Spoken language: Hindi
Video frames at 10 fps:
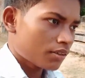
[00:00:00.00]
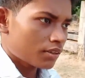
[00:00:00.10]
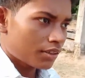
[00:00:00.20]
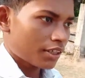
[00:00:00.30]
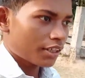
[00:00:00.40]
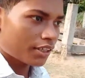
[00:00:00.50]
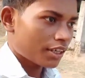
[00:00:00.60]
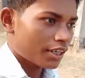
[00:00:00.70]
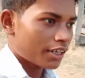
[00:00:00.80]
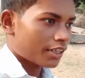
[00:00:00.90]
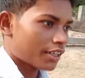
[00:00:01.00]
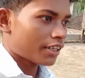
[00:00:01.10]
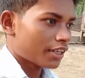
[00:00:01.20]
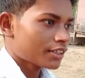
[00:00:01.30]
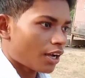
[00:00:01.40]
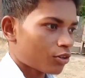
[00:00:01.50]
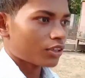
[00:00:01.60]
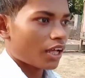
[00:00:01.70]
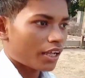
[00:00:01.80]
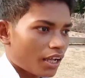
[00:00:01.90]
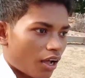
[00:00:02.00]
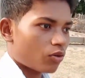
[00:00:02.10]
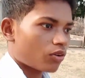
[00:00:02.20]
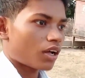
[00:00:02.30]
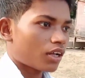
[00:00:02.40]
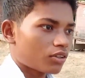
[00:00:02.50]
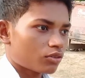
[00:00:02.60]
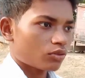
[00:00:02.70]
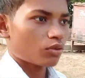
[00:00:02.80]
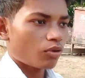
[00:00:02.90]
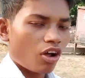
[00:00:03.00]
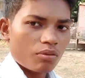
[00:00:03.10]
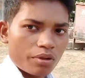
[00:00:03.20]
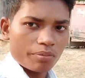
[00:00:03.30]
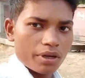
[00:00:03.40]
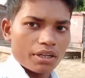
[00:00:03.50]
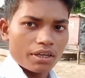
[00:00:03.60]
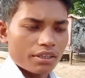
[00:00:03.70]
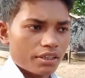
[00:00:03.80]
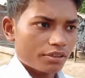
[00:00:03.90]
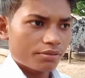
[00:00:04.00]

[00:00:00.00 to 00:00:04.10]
कि क्रिकेट कैसा होता है गाँव का तो ब्लॉग में बने रहिए